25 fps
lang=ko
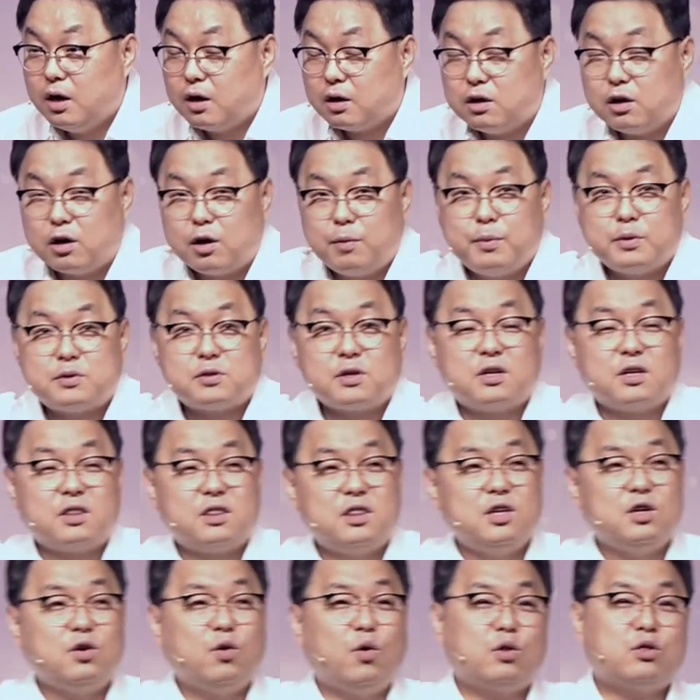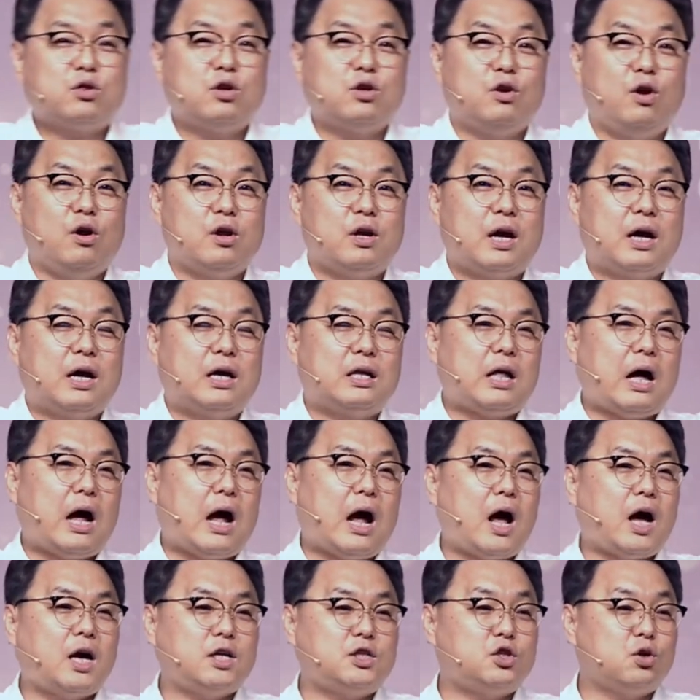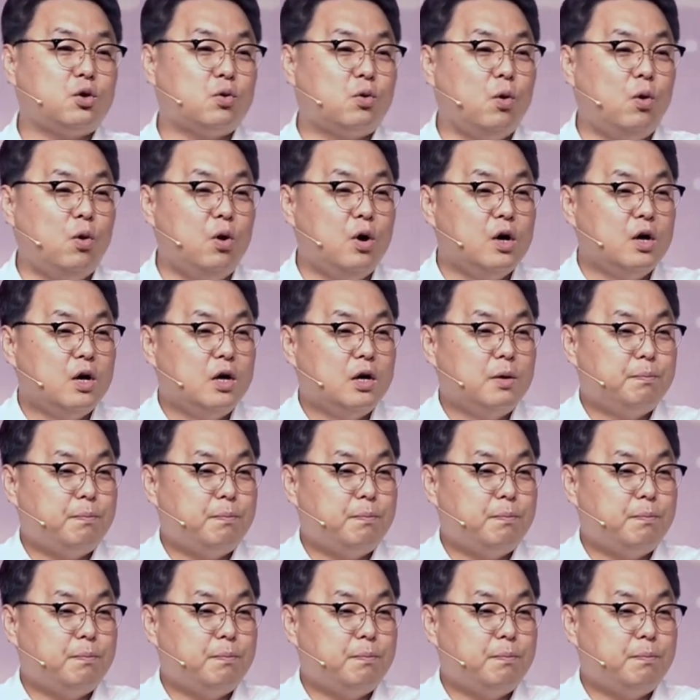그러면서 그 뜨거웠던 열기가 다 식고